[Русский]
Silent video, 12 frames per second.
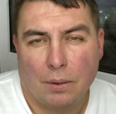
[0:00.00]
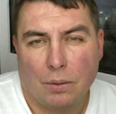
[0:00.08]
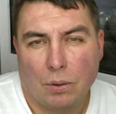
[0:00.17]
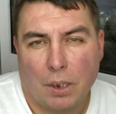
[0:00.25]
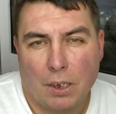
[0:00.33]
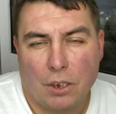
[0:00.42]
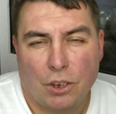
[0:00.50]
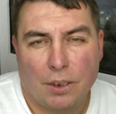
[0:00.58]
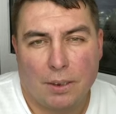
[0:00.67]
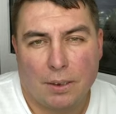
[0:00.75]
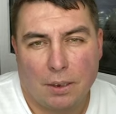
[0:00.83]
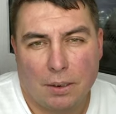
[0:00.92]
У
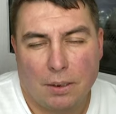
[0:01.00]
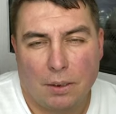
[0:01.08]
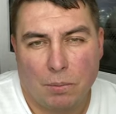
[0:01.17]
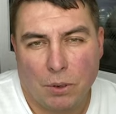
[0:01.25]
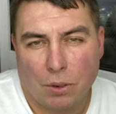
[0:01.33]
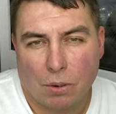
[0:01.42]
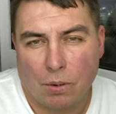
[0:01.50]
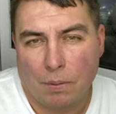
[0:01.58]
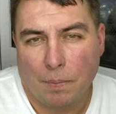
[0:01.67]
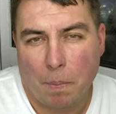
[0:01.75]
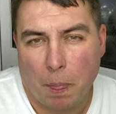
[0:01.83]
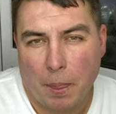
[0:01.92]
конечной станции метро
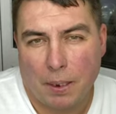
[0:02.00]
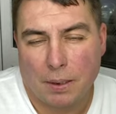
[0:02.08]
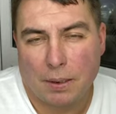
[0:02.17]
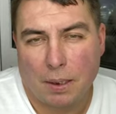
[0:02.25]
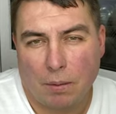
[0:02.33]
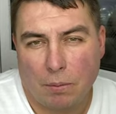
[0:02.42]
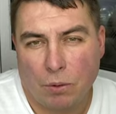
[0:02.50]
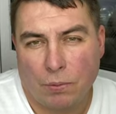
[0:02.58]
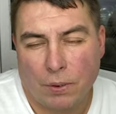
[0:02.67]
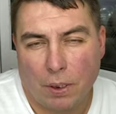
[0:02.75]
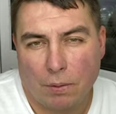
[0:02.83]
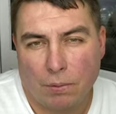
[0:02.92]
на
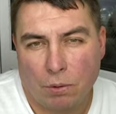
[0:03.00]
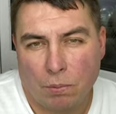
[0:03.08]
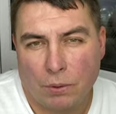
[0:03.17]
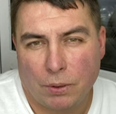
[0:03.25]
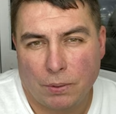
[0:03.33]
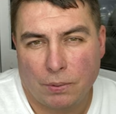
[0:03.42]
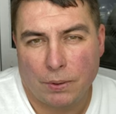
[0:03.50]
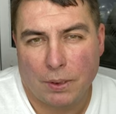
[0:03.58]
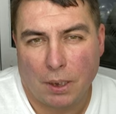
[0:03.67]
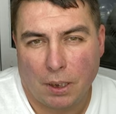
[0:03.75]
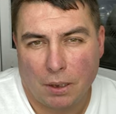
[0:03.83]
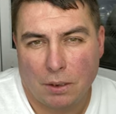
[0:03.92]
остановке автобусов
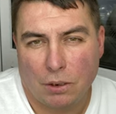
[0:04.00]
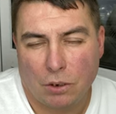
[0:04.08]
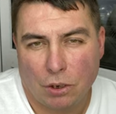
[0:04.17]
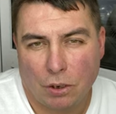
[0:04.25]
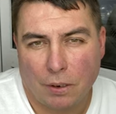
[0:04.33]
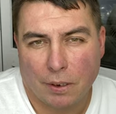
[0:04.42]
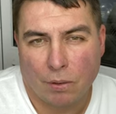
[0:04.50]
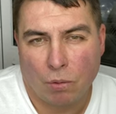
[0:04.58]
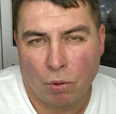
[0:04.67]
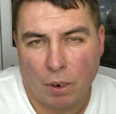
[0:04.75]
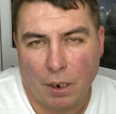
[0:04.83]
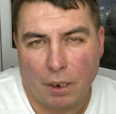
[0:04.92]
стоит инженер
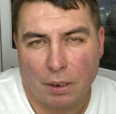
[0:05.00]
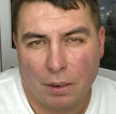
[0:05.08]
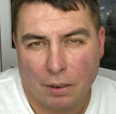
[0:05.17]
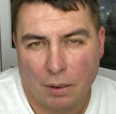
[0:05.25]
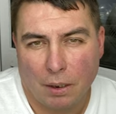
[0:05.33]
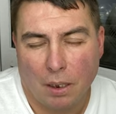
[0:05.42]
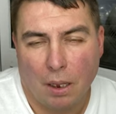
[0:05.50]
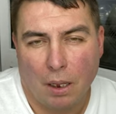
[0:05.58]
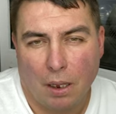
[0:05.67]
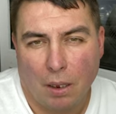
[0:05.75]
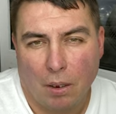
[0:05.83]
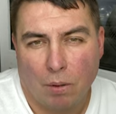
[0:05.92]
Коля.
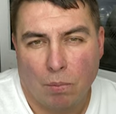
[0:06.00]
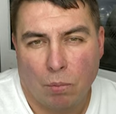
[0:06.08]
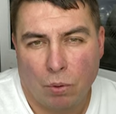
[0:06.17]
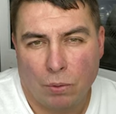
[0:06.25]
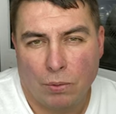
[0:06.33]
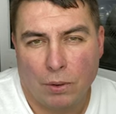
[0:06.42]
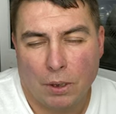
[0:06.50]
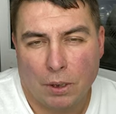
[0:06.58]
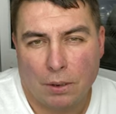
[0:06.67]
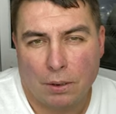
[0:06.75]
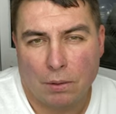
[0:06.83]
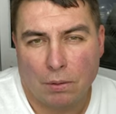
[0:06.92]

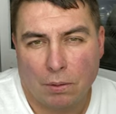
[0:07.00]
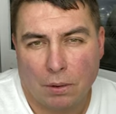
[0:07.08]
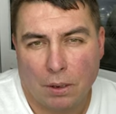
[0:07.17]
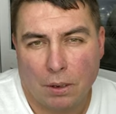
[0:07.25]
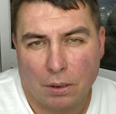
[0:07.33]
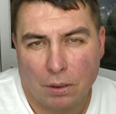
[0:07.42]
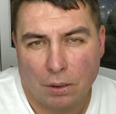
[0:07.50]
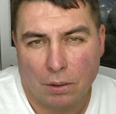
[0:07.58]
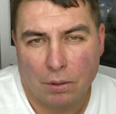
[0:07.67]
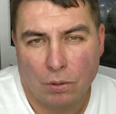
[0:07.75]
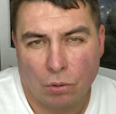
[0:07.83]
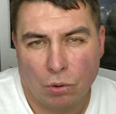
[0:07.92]
Полдвенадцатого
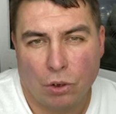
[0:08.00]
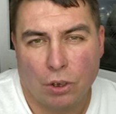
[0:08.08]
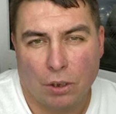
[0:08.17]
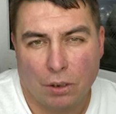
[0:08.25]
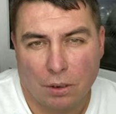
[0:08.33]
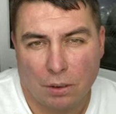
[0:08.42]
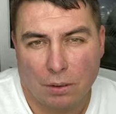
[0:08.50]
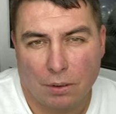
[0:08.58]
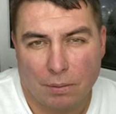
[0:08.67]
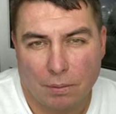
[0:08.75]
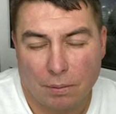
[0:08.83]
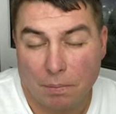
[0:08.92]
ночи.
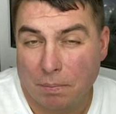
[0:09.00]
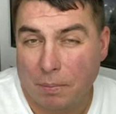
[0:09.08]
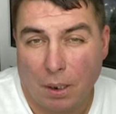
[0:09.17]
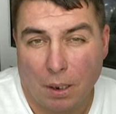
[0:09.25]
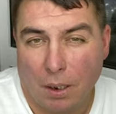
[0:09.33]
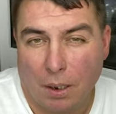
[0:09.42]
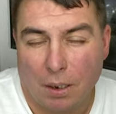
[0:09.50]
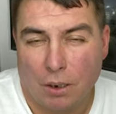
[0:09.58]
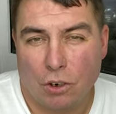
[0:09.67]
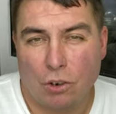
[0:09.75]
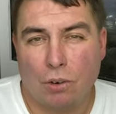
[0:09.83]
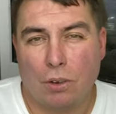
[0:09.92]

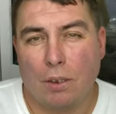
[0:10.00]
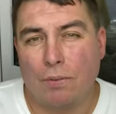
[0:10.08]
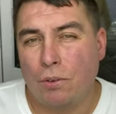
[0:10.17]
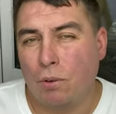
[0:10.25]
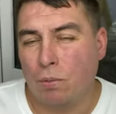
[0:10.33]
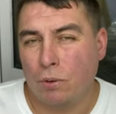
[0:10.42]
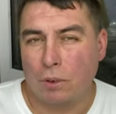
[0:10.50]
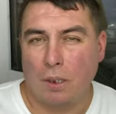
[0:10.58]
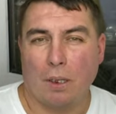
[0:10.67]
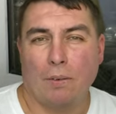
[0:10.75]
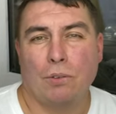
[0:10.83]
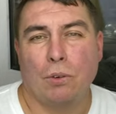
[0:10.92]
Ждет автобус,
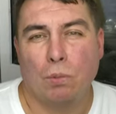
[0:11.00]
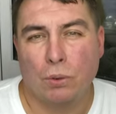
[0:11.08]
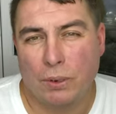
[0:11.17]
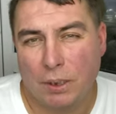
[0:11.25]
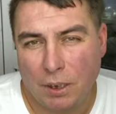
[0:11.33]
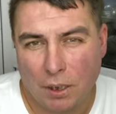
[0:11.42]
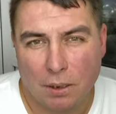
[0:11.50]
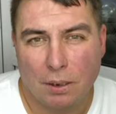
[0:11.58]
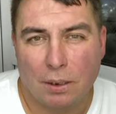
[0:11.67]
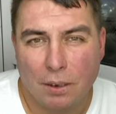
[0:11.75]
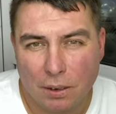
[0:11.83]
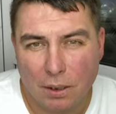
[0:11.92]
автобуса нет,
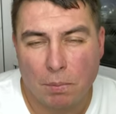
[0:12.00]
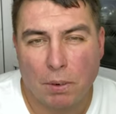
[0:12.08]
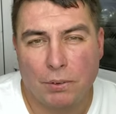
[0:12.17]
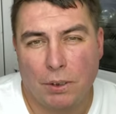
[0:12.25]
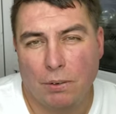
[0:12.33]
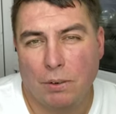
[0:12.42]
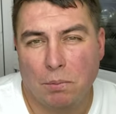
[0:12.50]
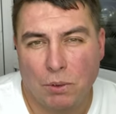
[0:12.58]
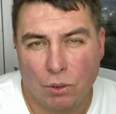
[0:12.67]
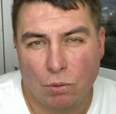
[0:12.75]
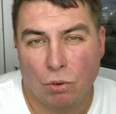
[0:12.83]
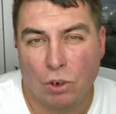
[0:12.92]
да и по всей
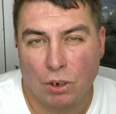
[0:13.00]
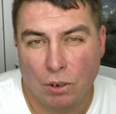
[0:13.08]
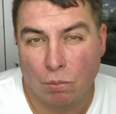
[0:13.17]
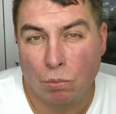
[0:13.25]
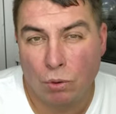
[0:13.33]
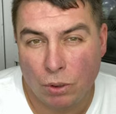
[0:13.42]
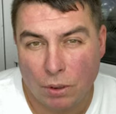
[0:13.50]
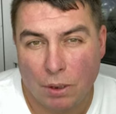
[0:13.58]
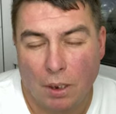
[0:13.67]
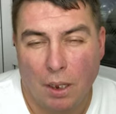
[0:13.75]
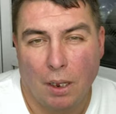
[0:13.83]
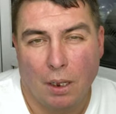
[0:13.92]
видимости уже не будет.
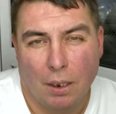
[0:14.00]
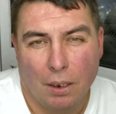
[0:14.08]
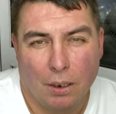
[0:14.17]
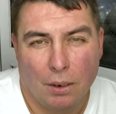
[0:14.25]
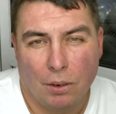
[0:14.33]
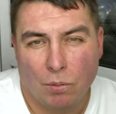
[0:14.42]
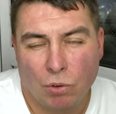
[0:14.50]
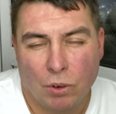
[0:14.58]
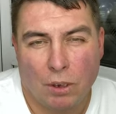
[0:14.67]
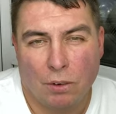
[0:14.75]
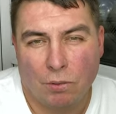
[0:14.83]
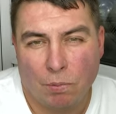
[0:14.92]
Ему
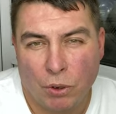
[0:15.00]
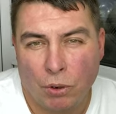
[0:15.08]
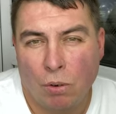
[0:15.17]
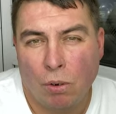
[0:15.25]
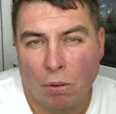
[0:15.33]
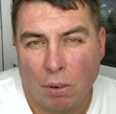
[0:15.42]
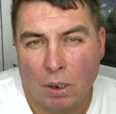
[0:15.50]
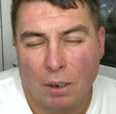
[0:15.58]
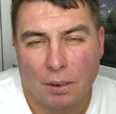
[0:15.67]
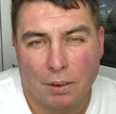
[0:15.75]
надо в Бирюлево.